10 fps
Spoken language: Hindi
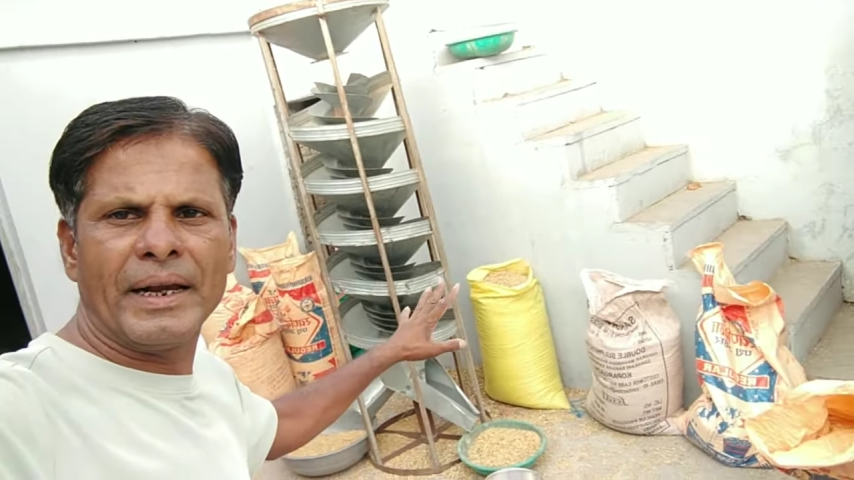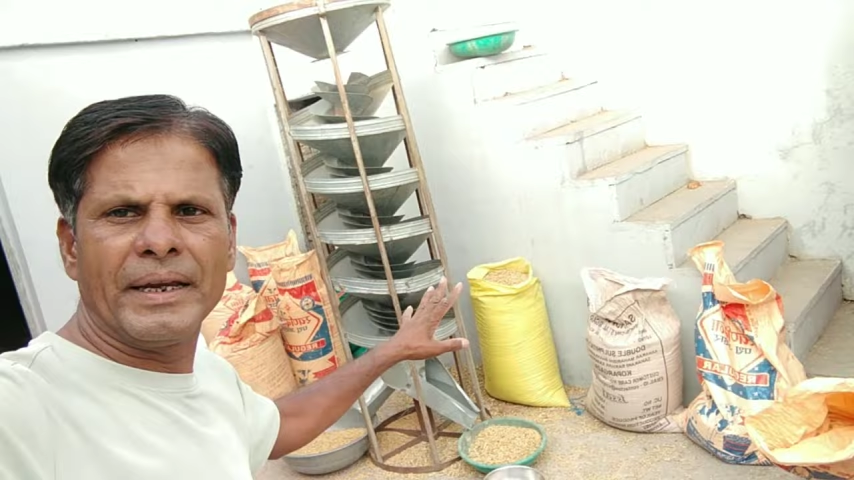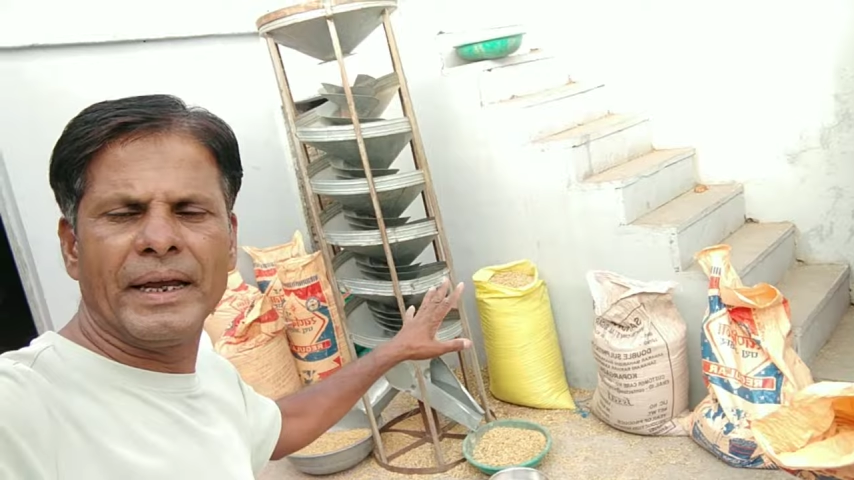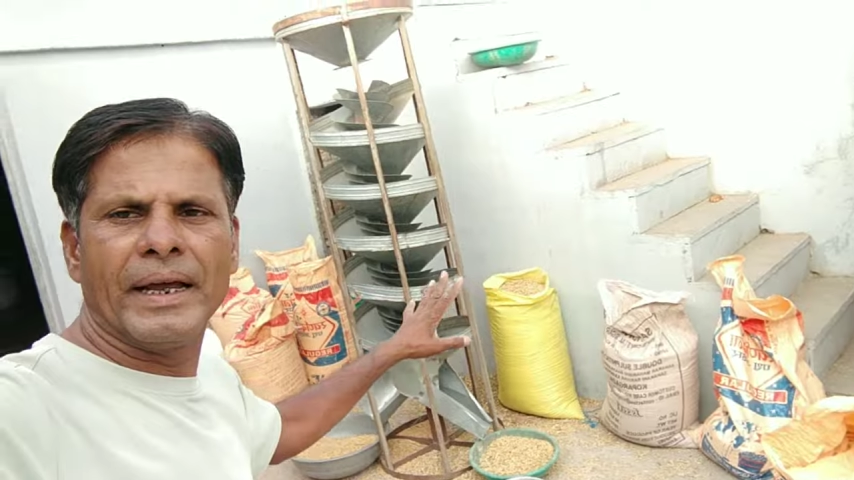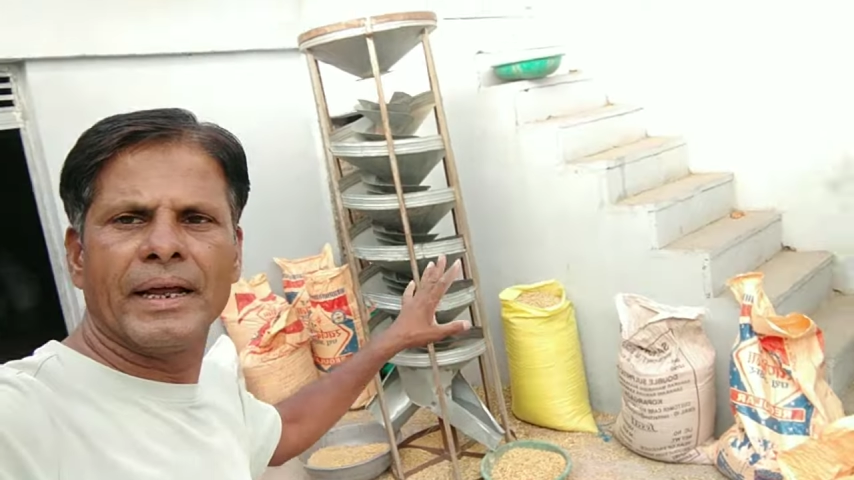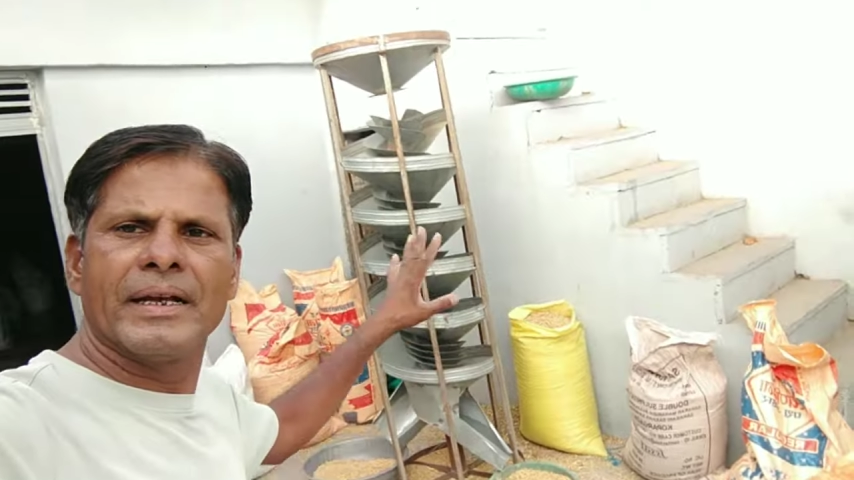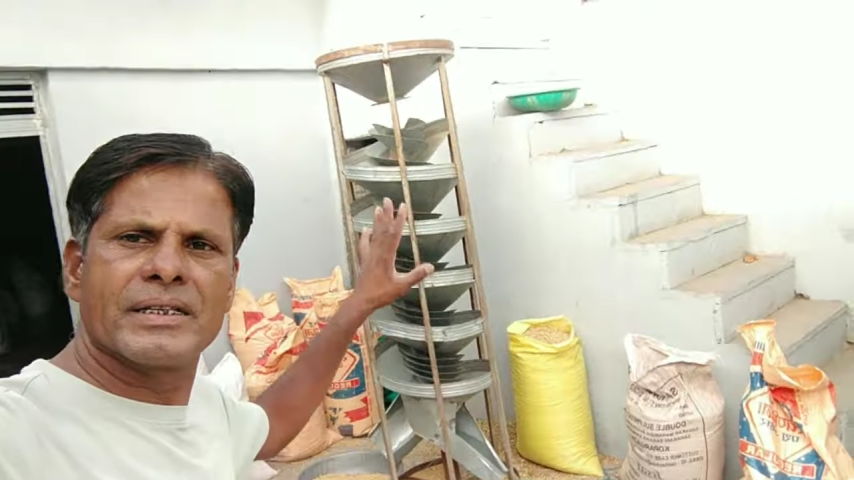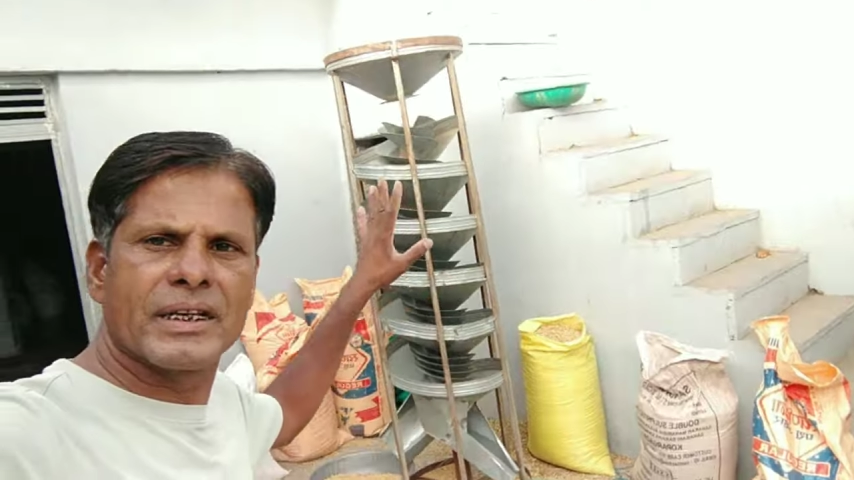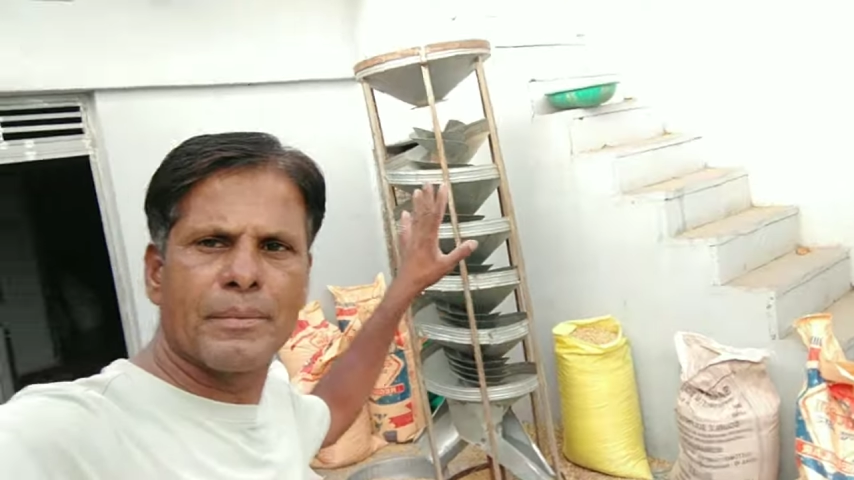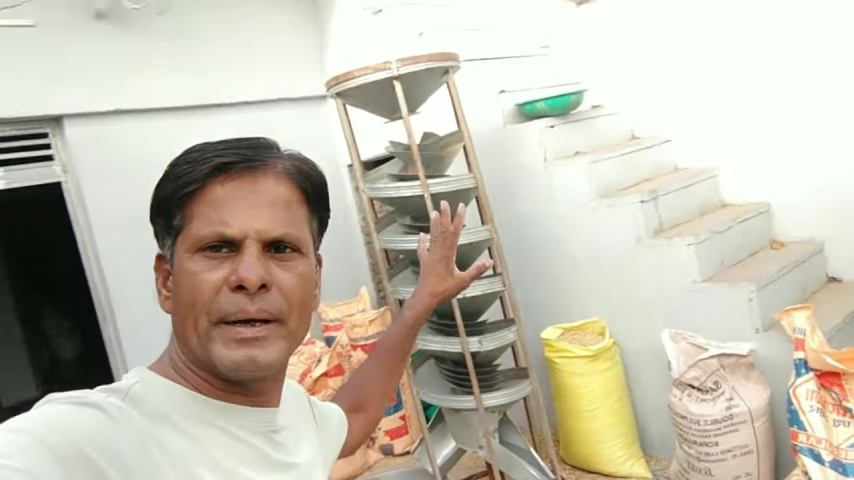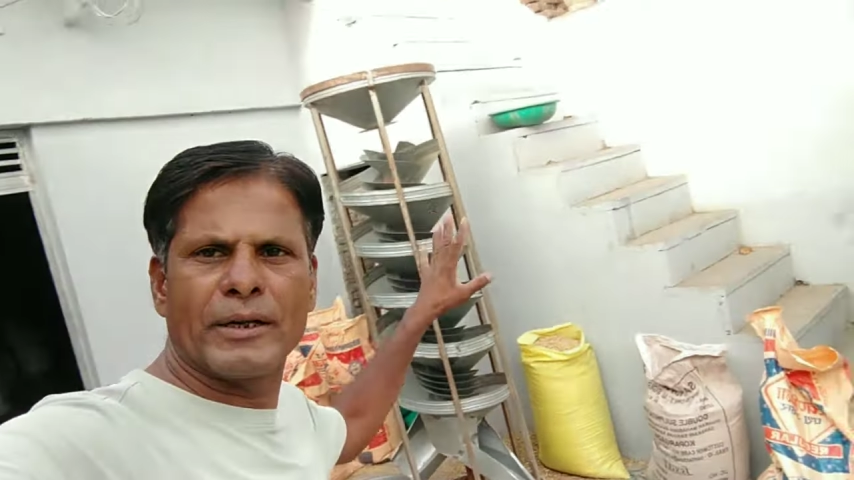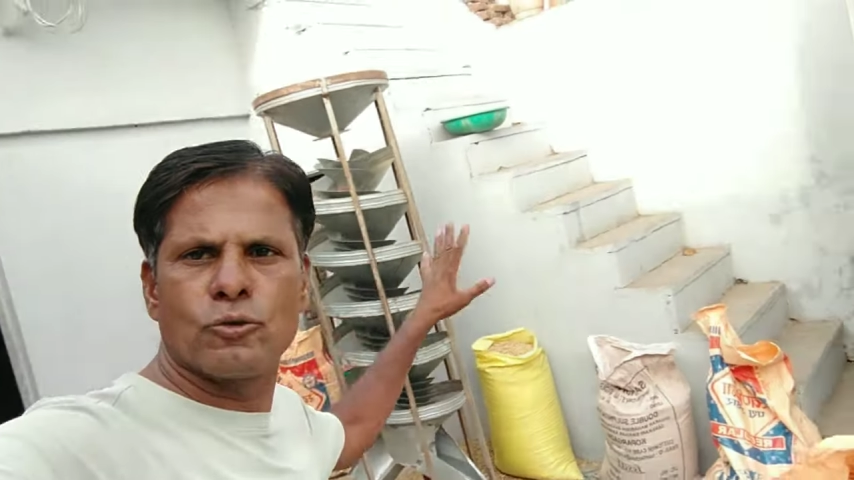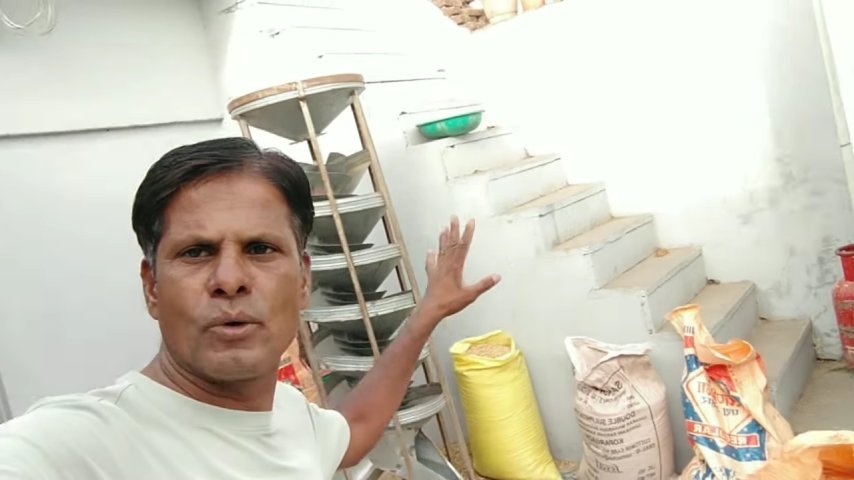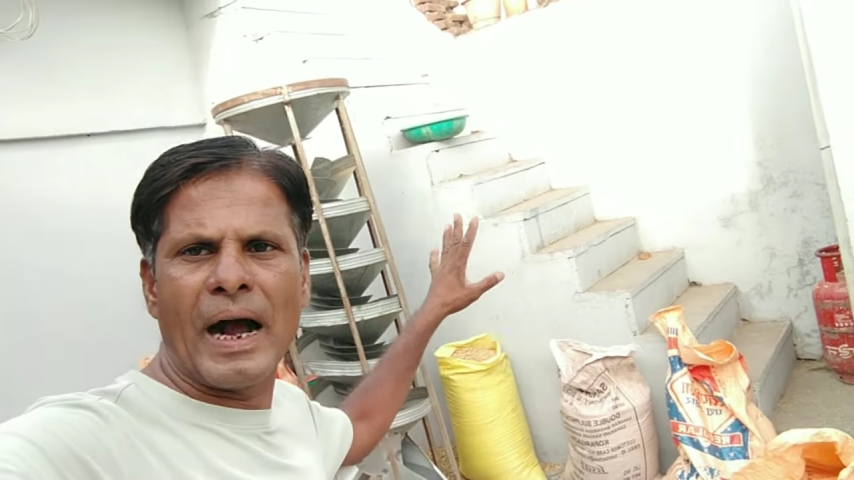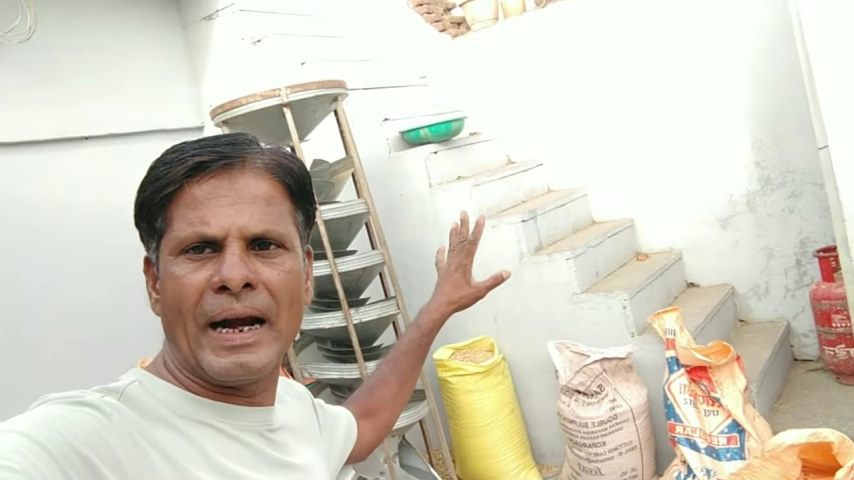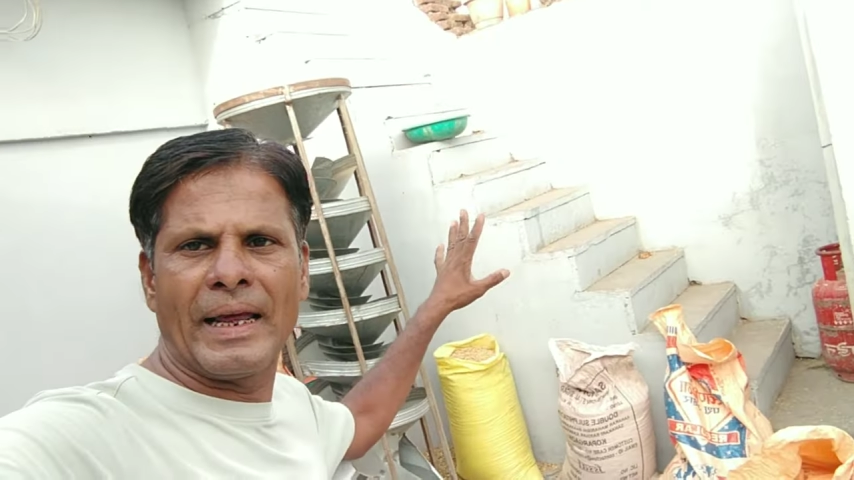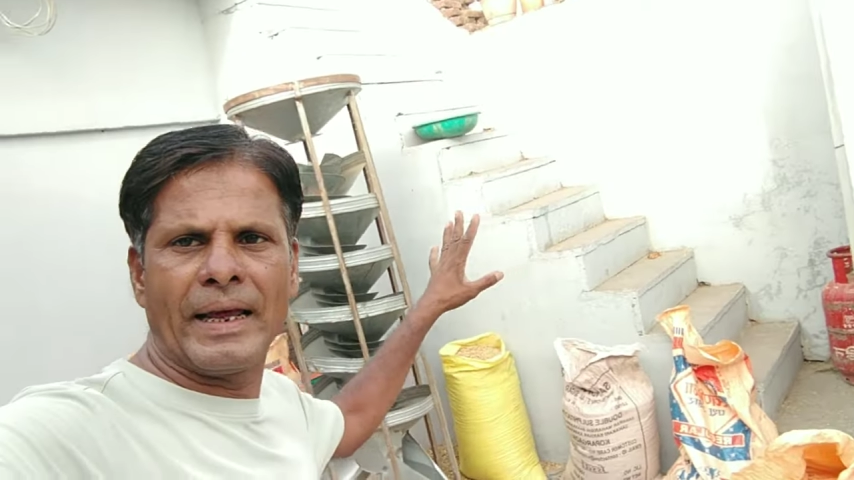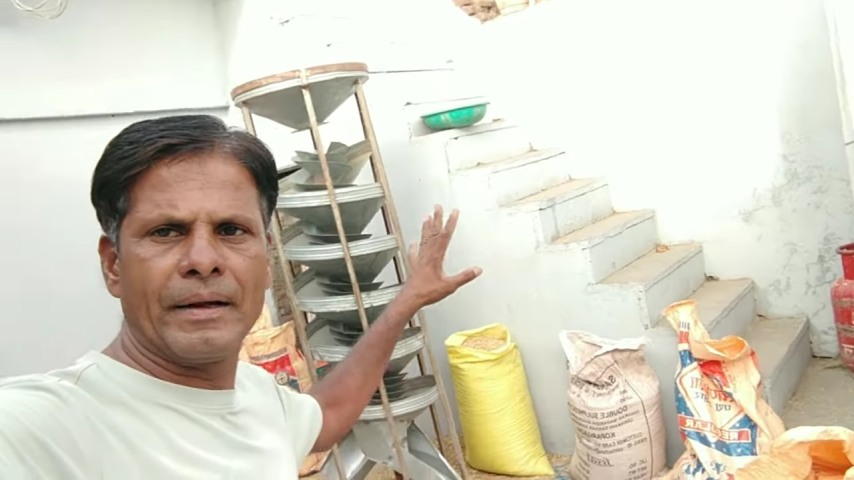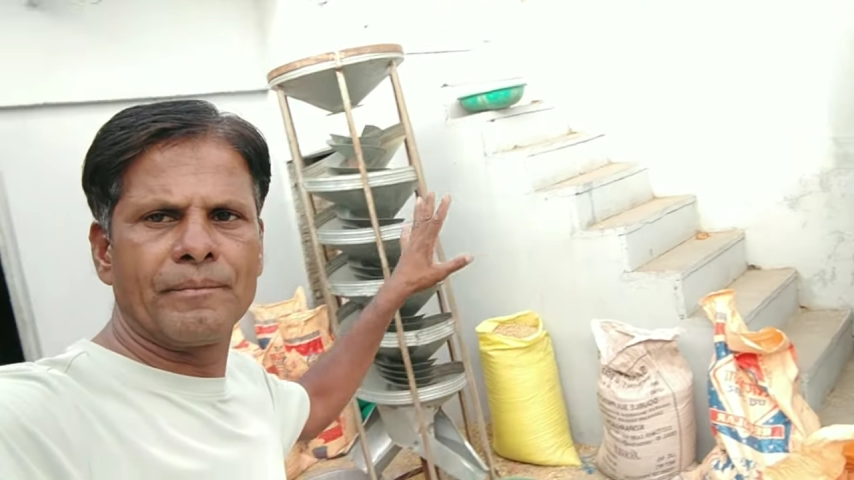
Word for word: नहीं है सिर्फ एक जुगाड़ है